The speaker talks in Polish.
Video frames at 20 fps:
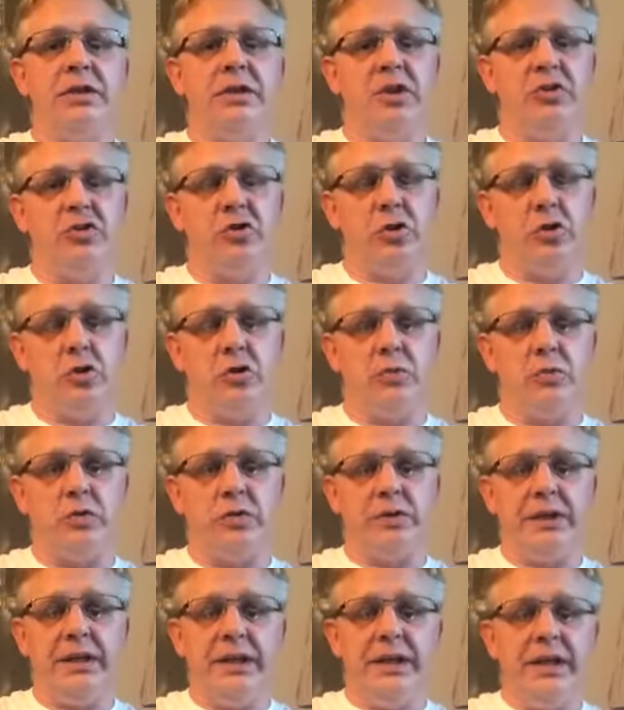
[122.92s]
na
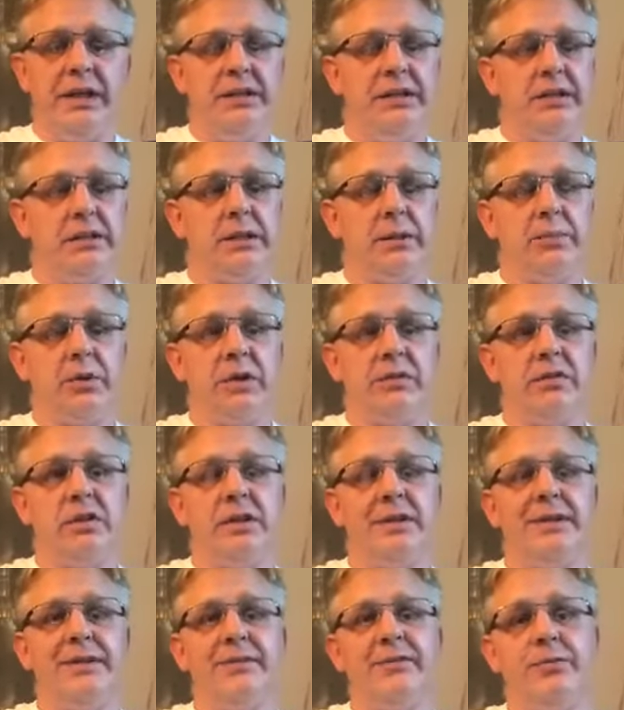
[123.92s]
szkorbut. I tak
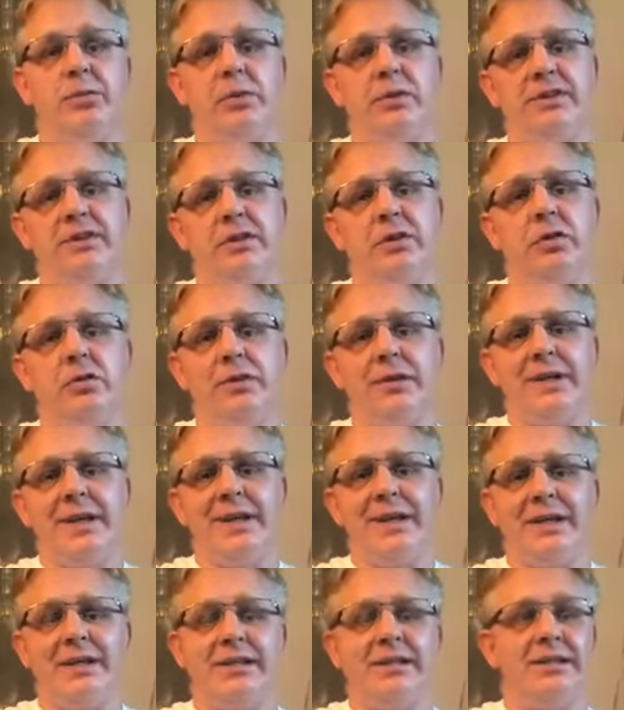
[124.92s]
naprawdę wprowadzono
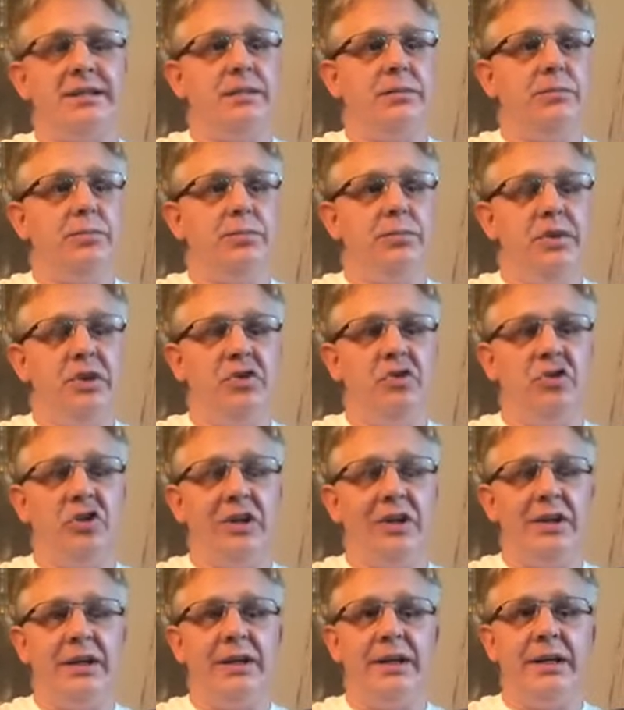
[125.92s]
nakaz im
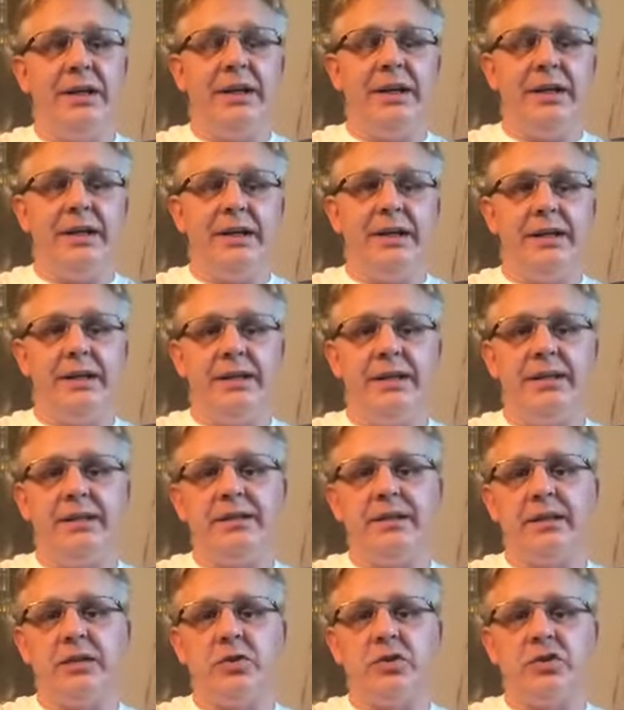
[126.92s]
picia e,
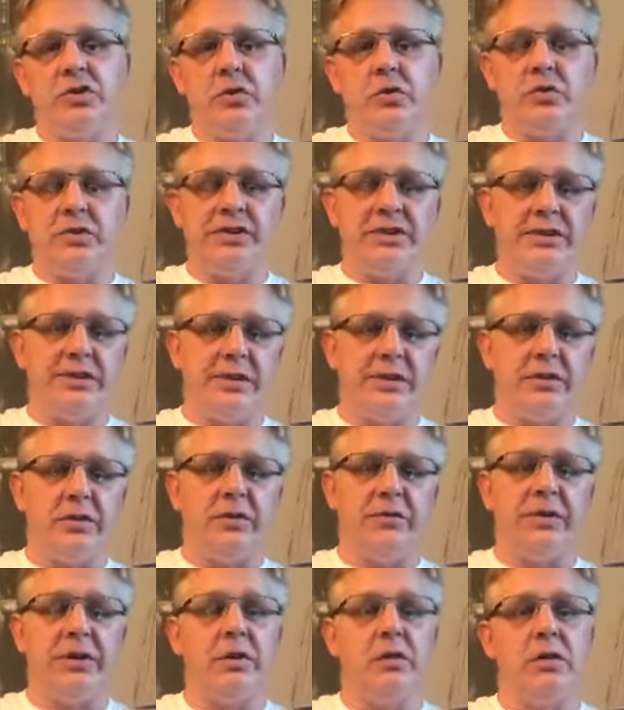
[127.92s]
tego soku
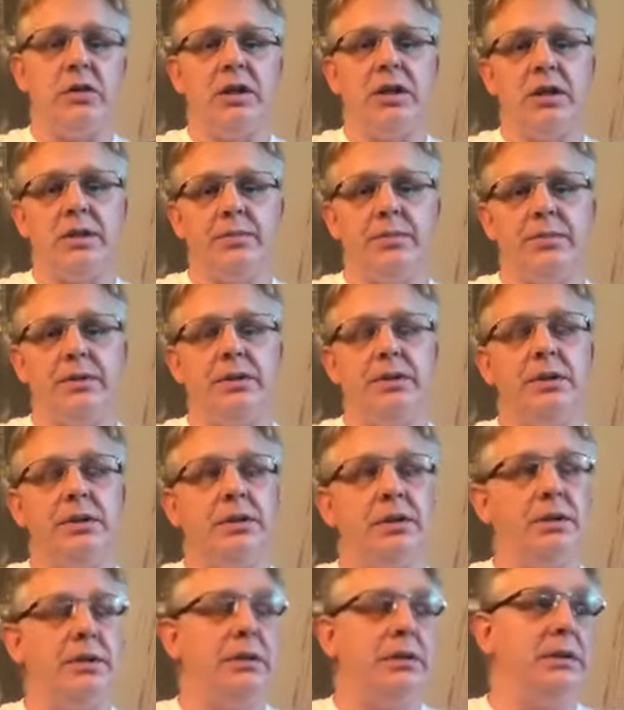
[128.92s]
cytrynowego,
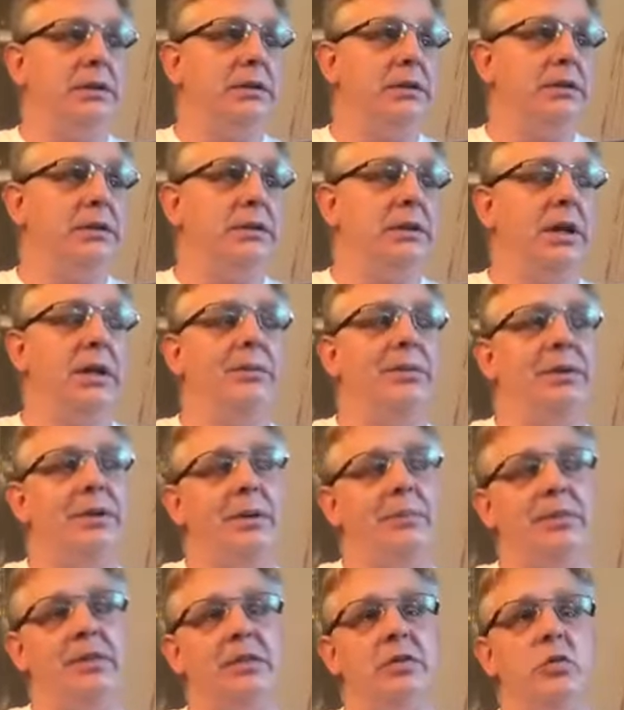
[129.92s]
aby, e, aby,
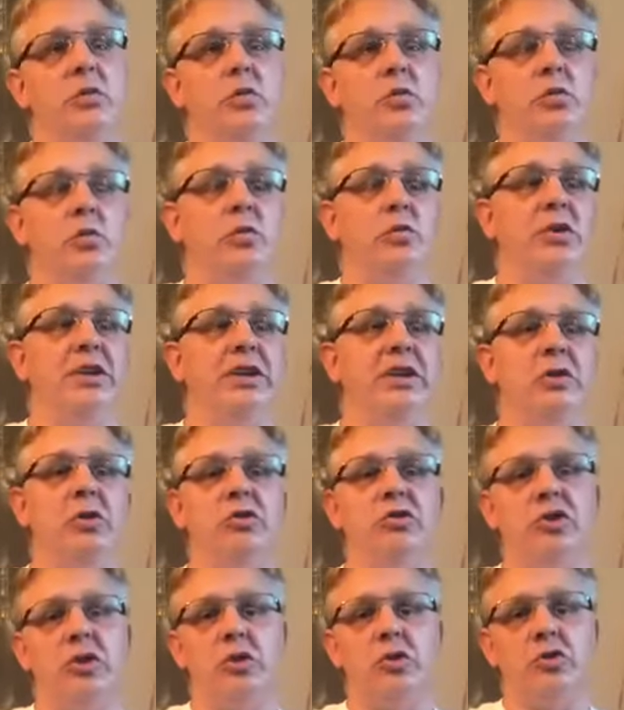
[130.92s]
aby
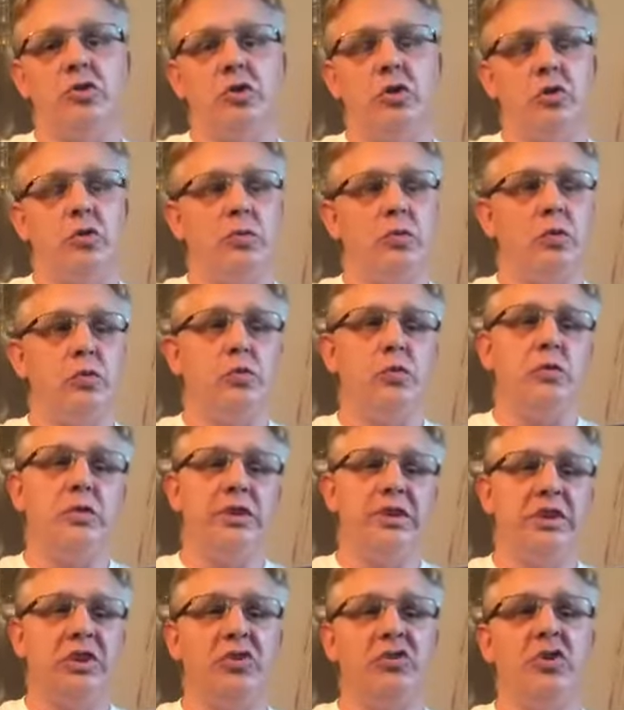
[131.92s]
uniknąć tego szkorbutu
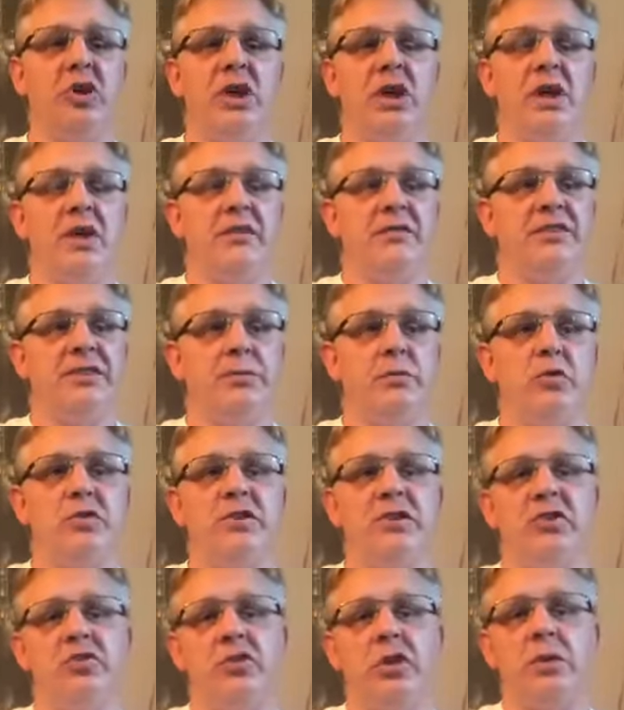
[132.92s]
i też
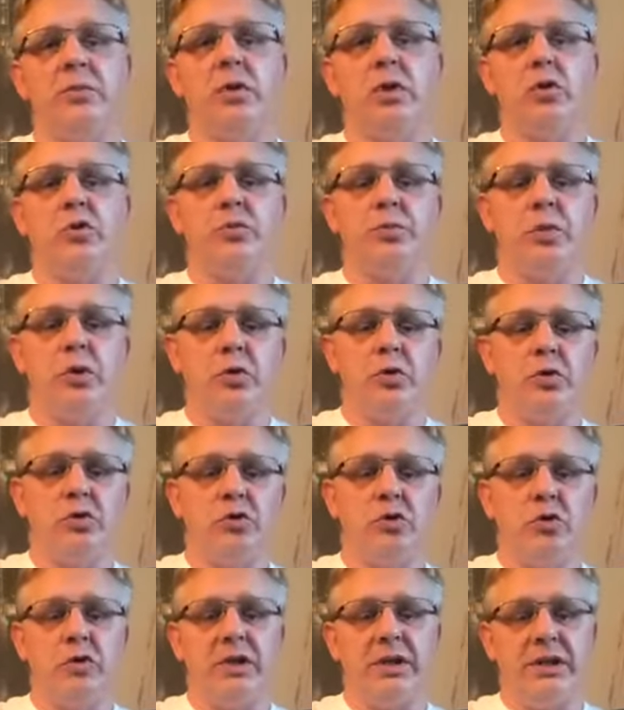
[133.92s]
wzmocnić jakby
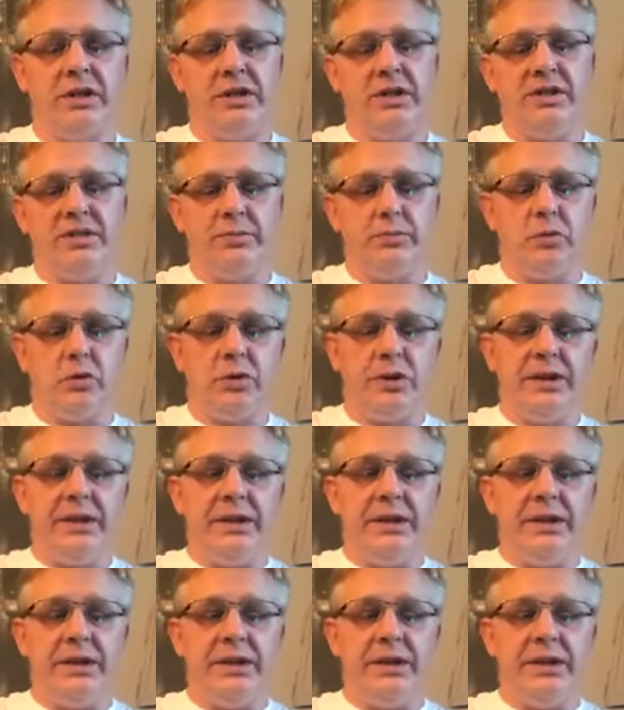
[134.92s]
odporność organizmu.